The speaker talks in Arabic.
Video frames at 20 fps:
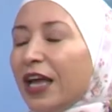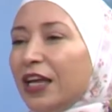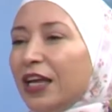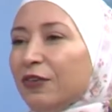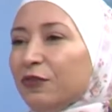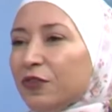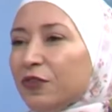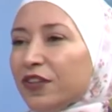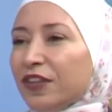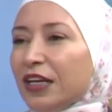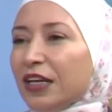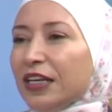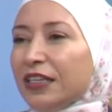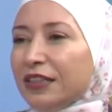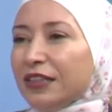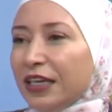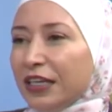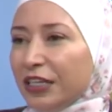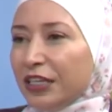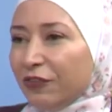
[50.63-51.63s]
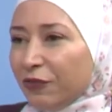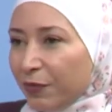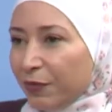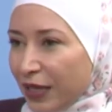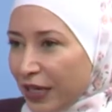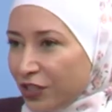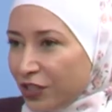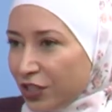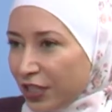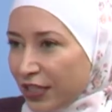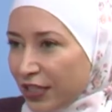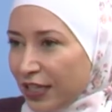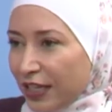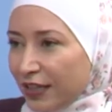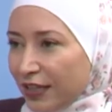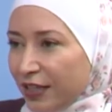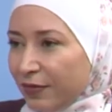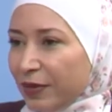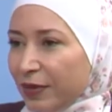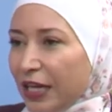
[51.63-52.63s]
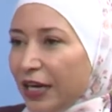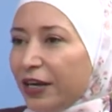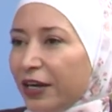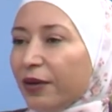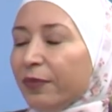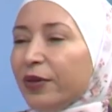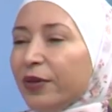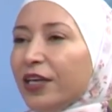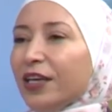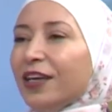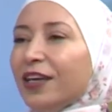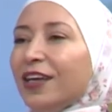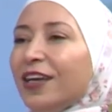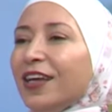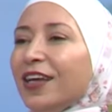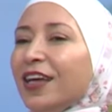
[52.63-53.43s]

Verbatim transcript: هاي الفرصه للتعريف بلجنه اليتيم العربي